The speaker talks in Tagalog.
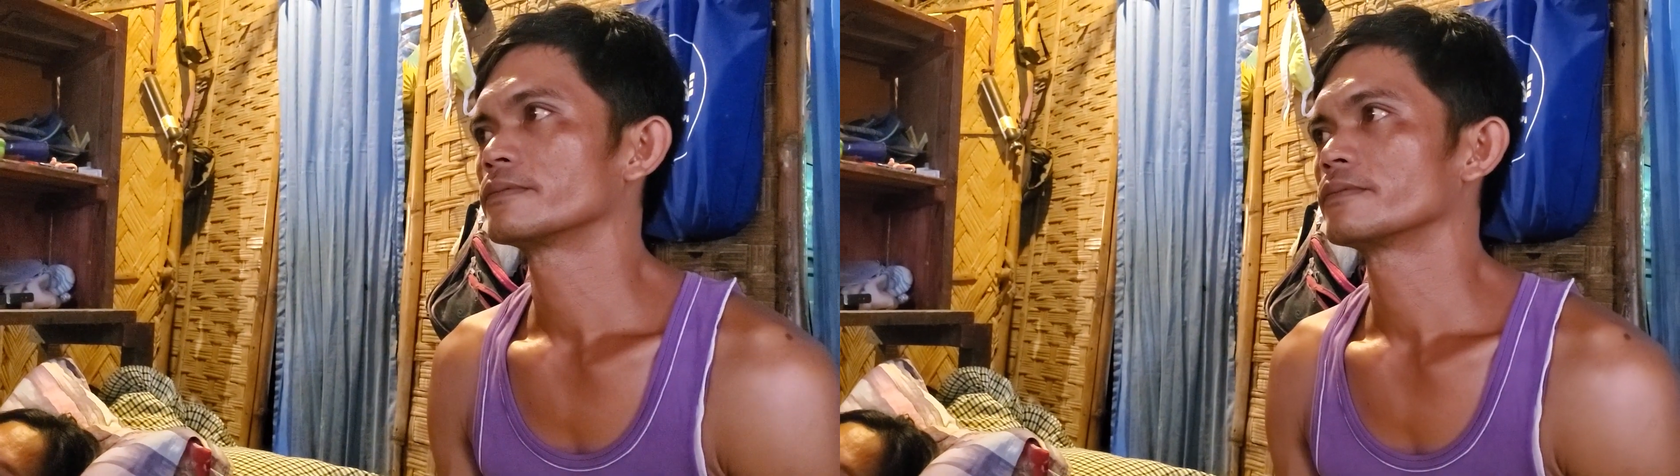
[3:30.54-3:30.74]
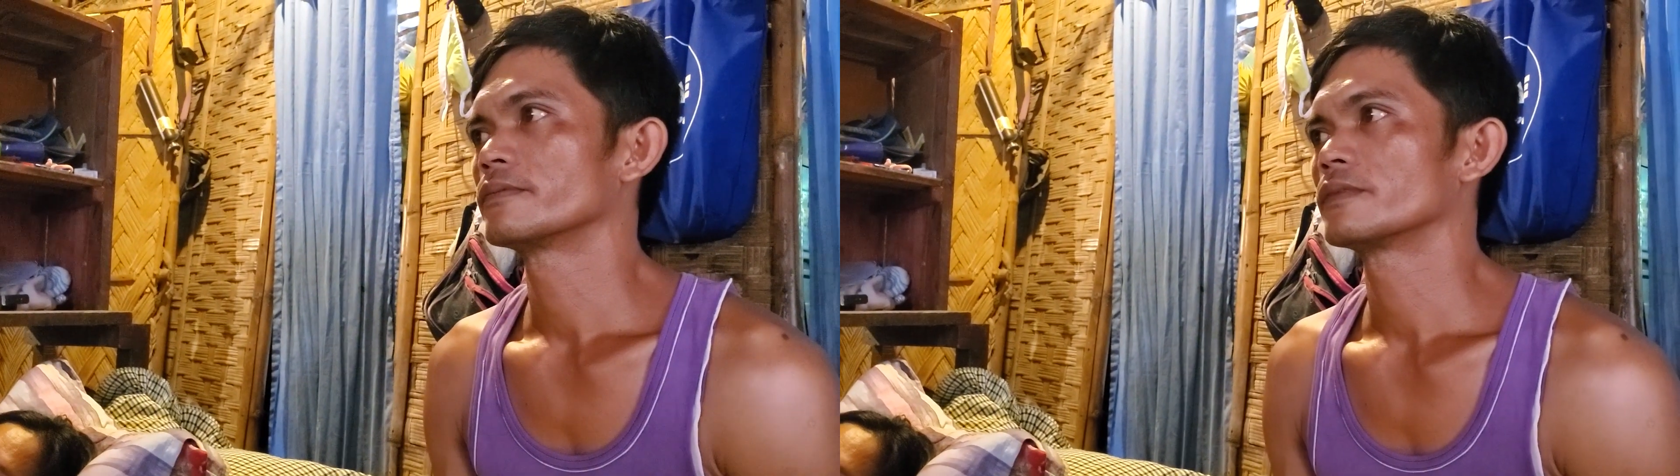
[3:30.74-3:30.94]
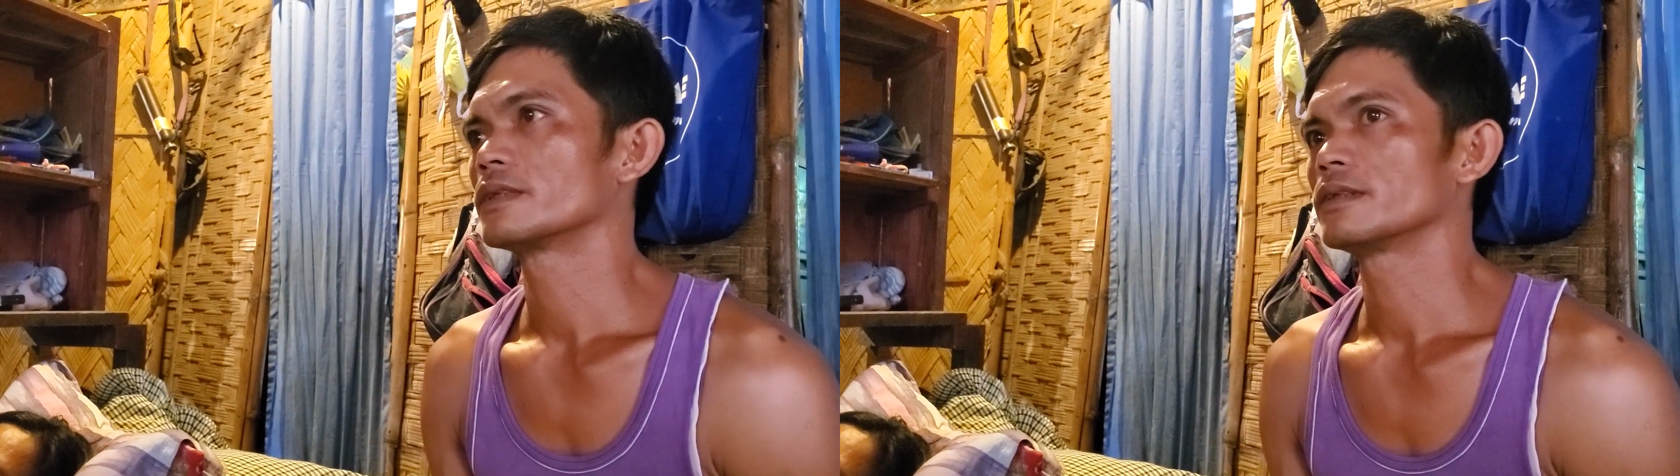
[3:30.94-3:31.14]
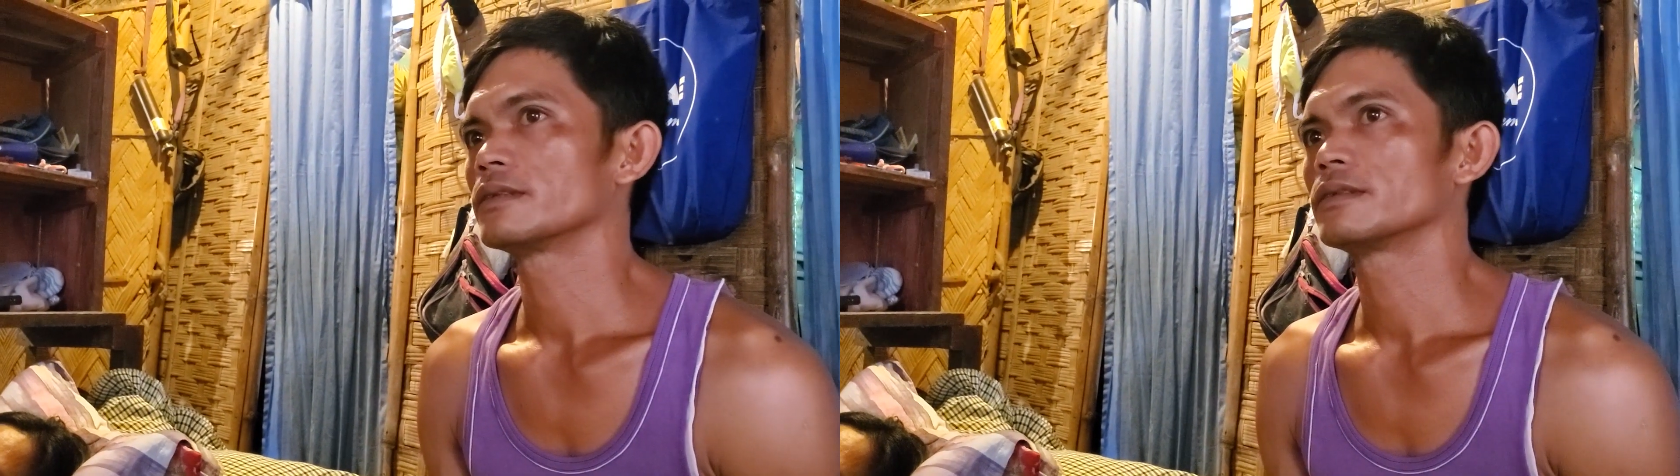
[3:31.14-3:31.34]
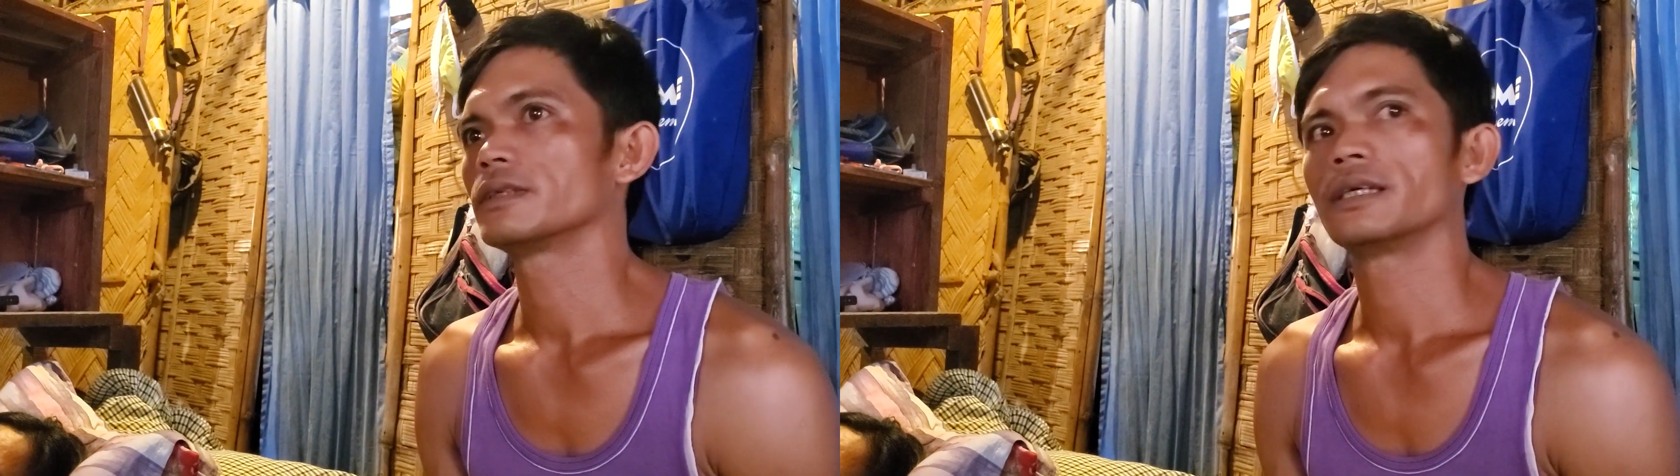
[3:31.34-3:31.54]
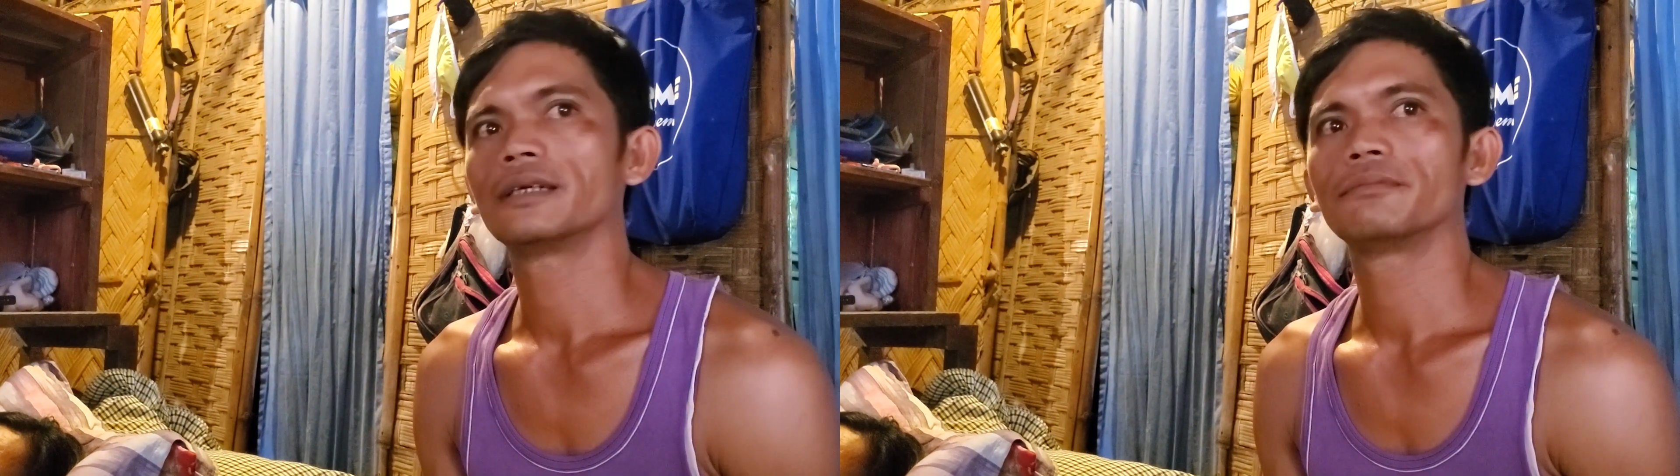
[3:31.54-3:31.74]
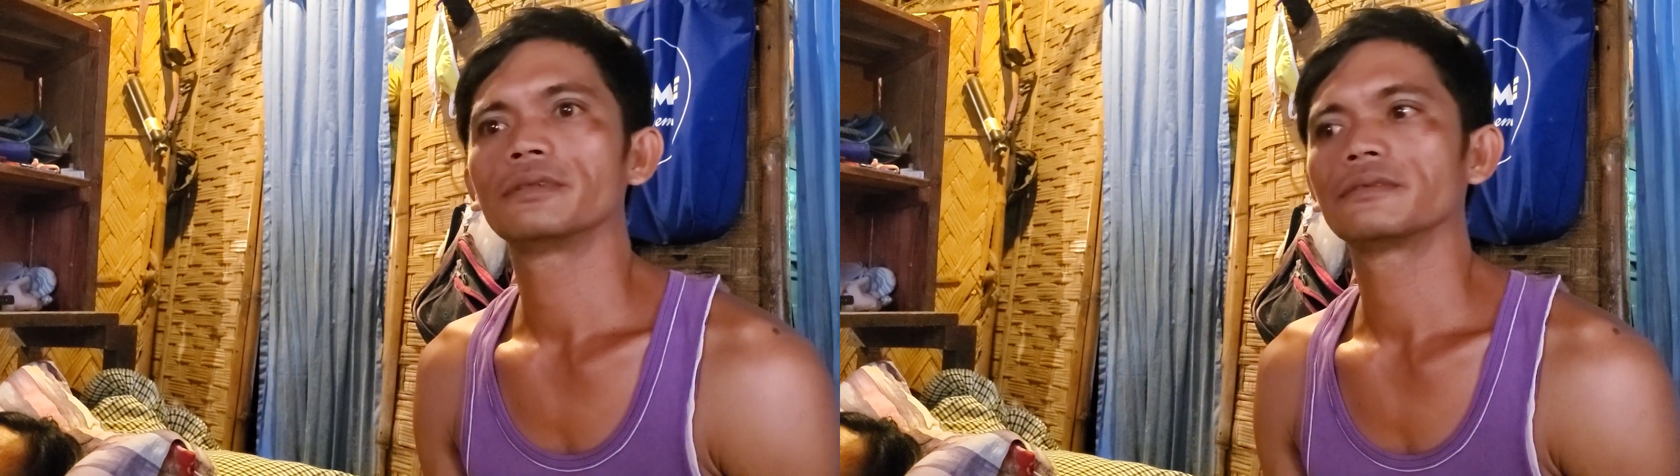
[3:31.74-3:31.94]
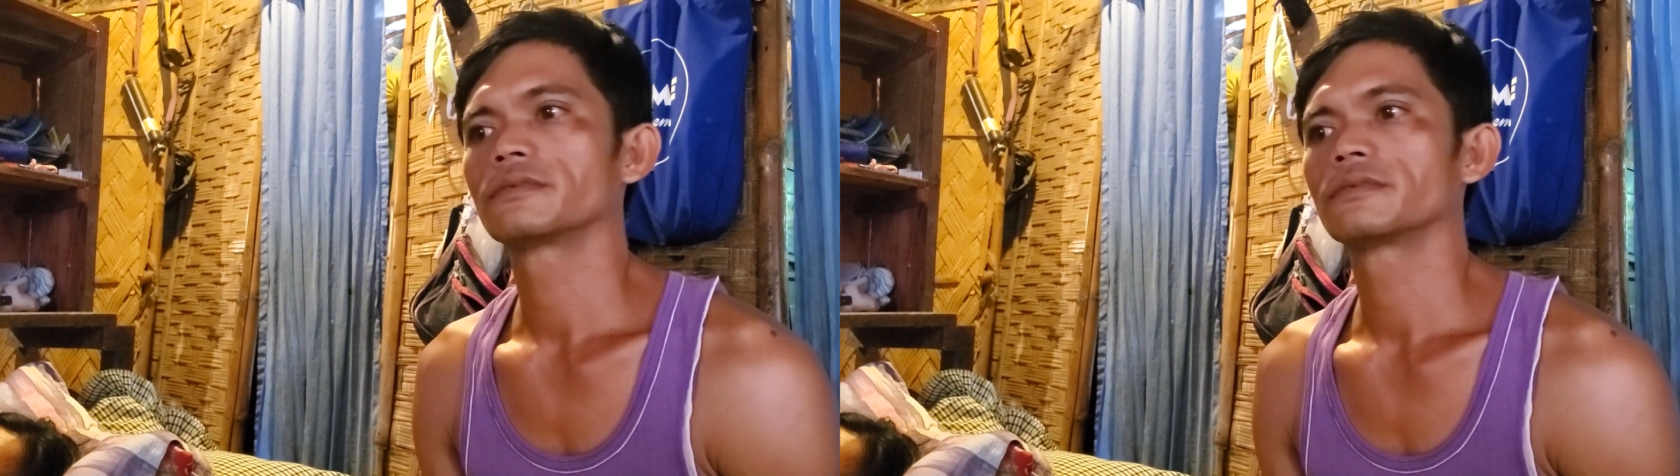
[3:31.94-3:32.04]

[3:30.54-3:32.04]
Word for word: Um,